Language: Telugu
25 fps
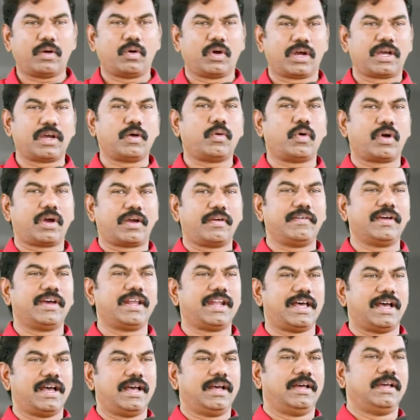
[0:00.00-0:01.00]
ఒక
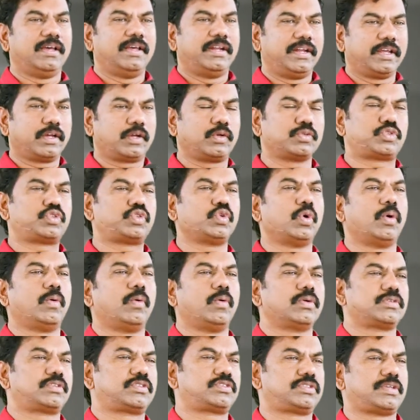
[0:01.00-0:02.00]
ఒకవేళ నీకు సో
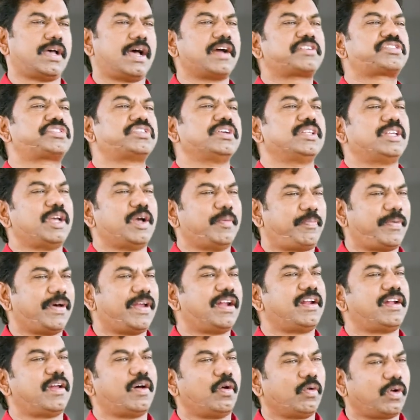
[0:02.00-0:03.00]
సాక్ష్యం
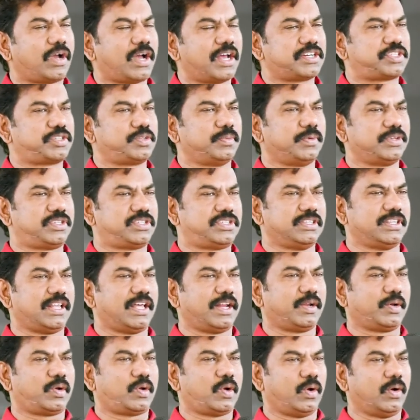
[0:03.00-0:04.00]
చెప్పాలని అవకాశం
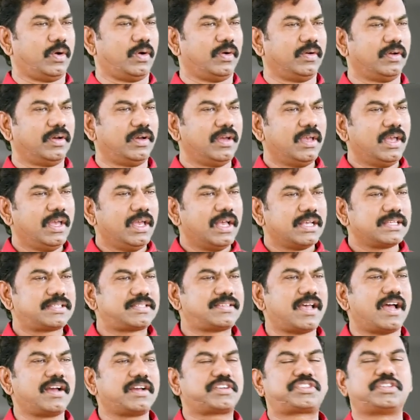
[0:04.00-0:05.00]
వచ్చిందనుకో
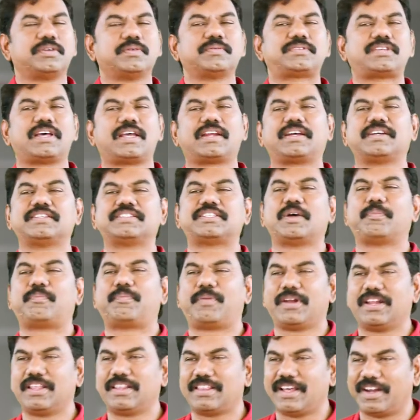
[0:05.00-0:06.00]
సాక్ష్యం సరిగా
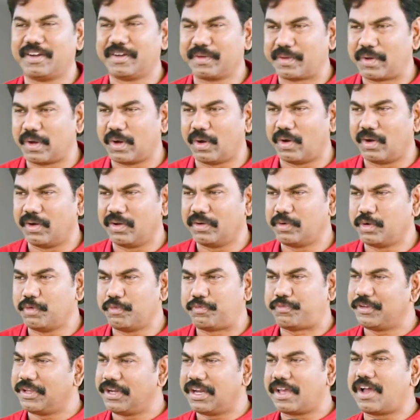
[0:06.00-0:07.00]
చెప్పలేదనుకో
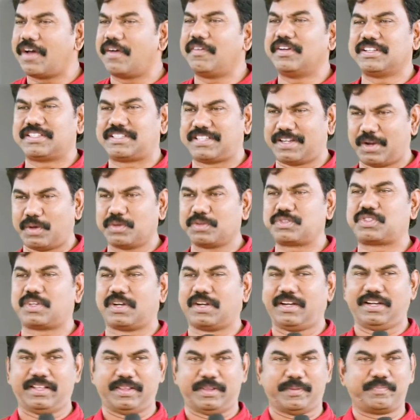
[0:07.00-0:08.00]
నువ్వు ఫీల్ కావాల్సిన
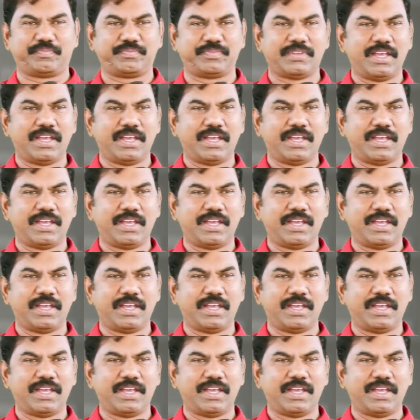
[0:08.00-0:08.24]
అవసరం లేదు